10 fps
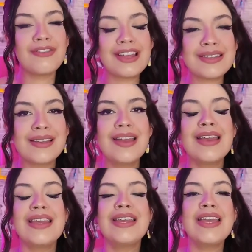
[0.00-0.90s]
vez
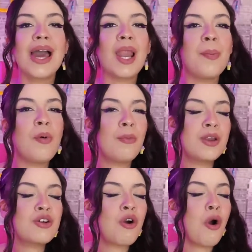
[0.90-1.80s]
e ela
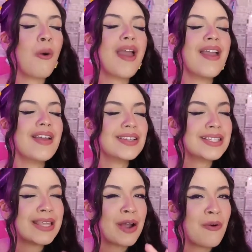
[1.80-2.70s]
publicou em
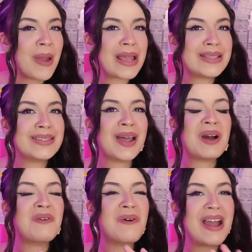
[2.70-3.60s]
sequência o